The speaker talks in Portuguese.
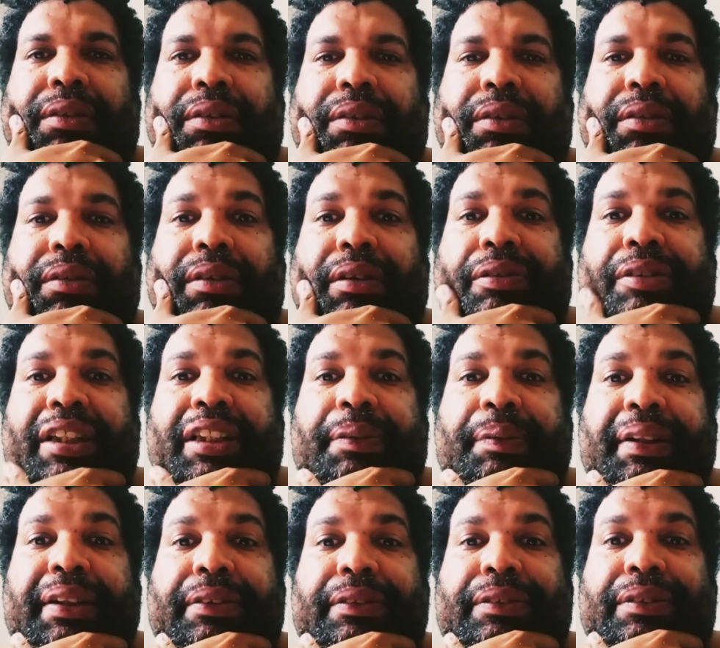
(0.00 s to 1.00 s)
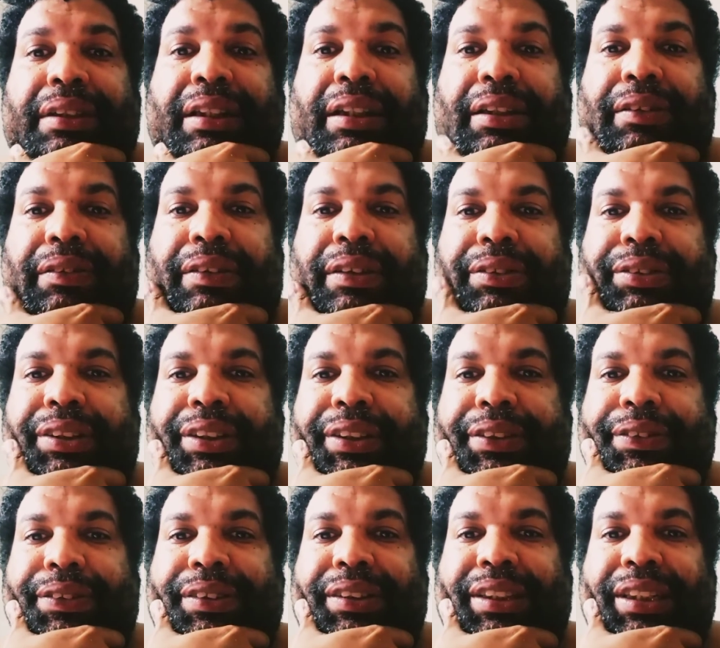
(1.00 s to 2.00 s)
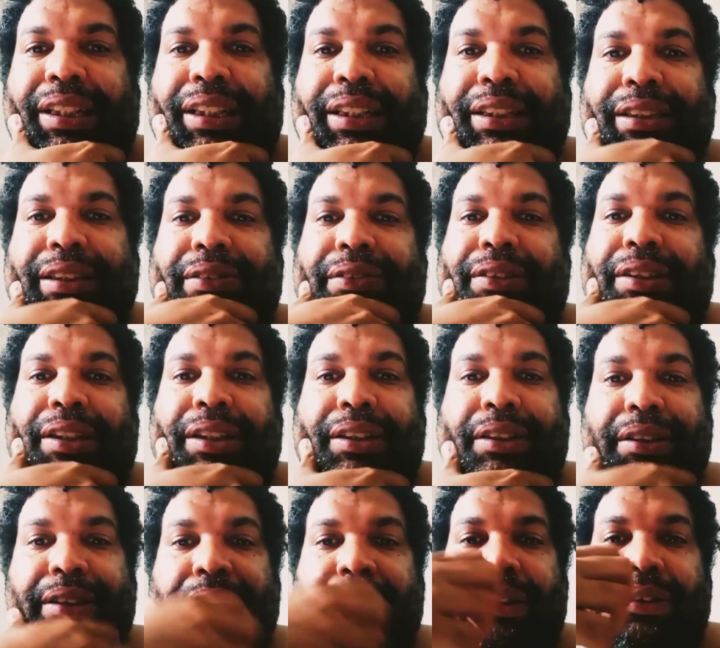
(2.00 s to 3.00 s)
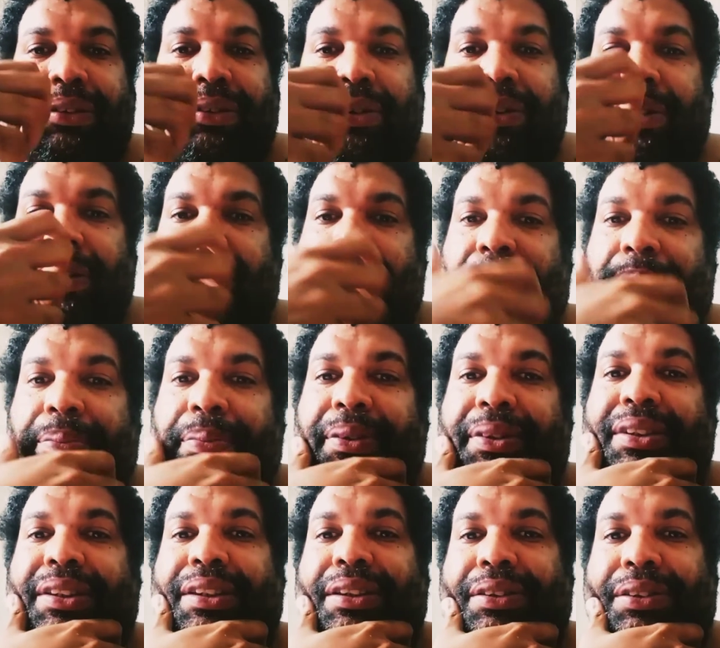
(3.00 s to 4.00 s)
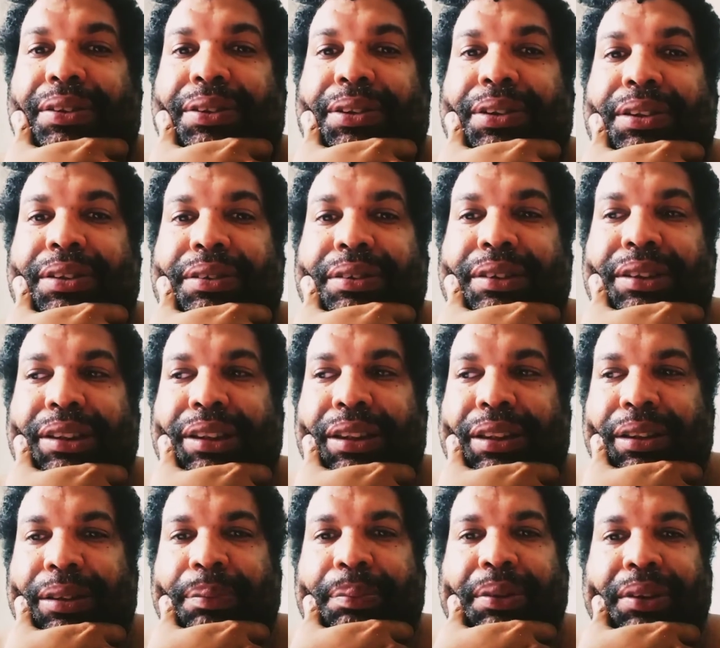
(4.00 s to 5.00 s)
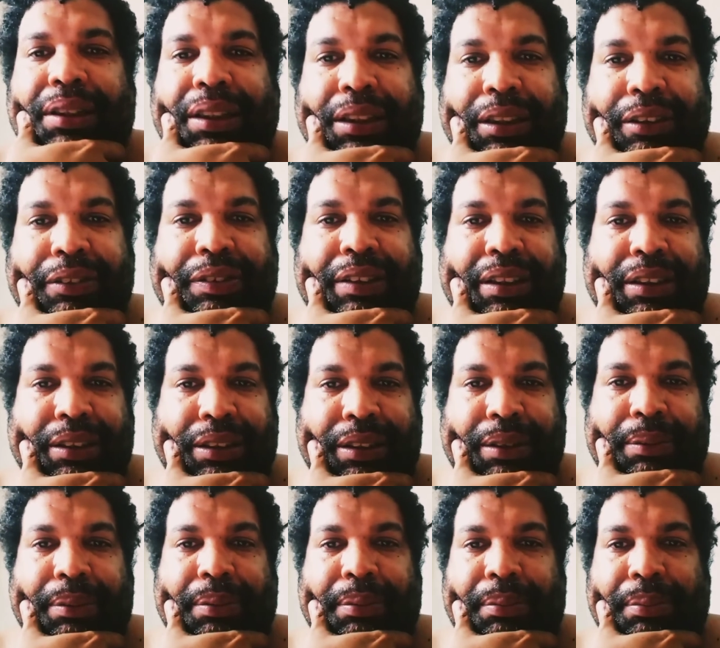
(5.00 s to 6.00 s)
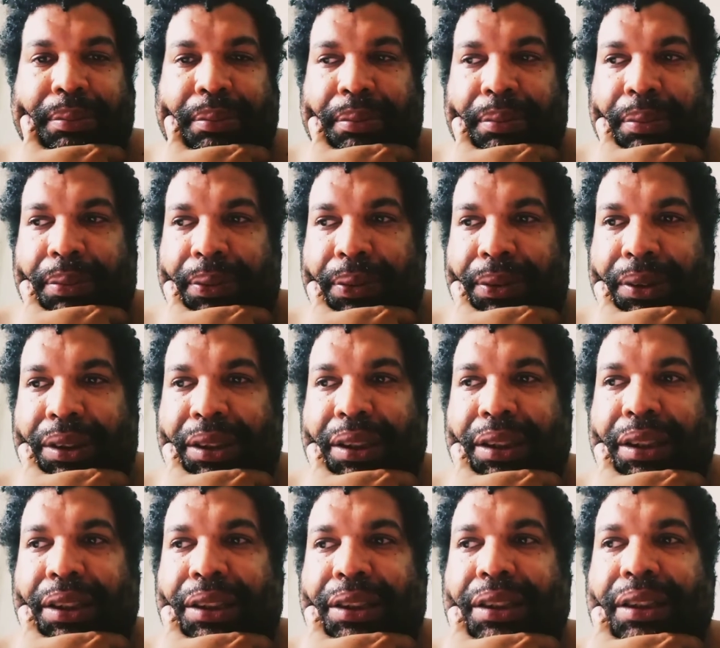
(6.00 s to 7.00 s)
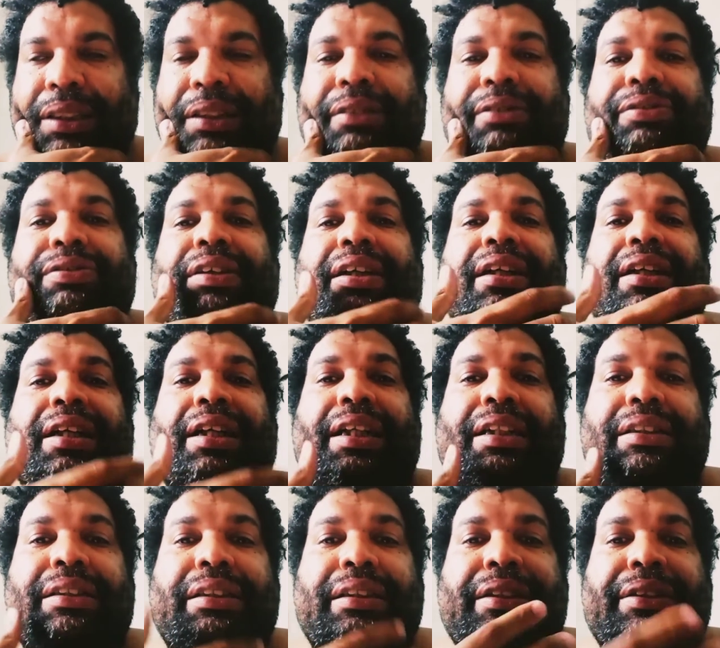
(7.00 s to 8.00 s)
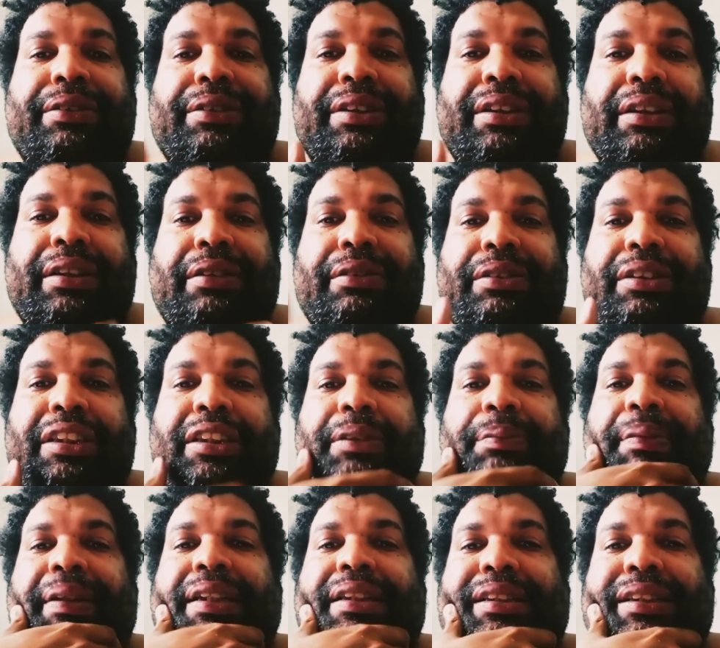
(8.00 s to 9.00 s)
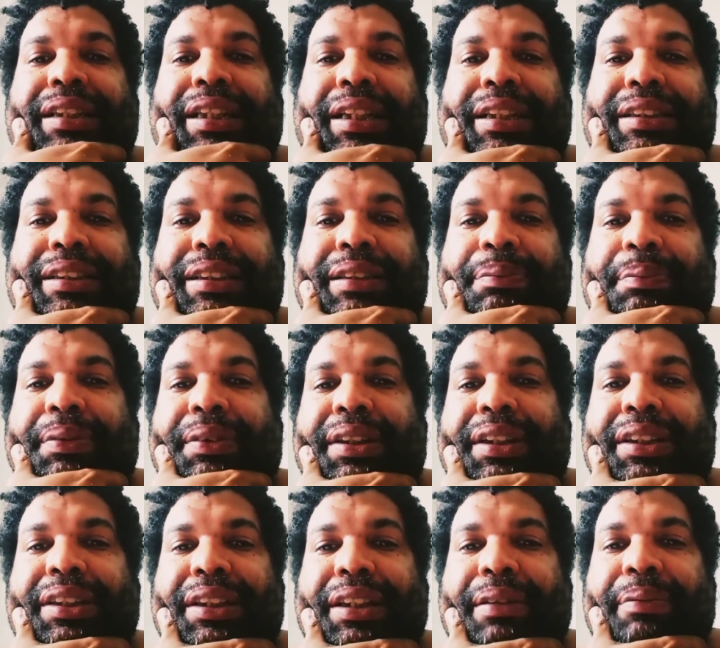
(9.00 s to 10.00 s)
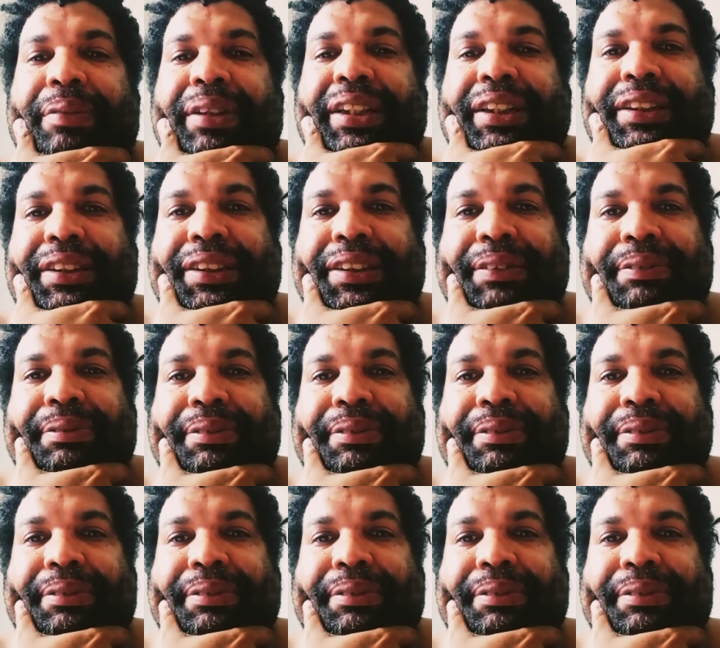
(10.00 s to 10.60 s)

Uma vez perguntaram ao Chico César, o grande cantor e compositor, se ele não poderia fazer músicas que não falassem ou se não se expressassem politicamente.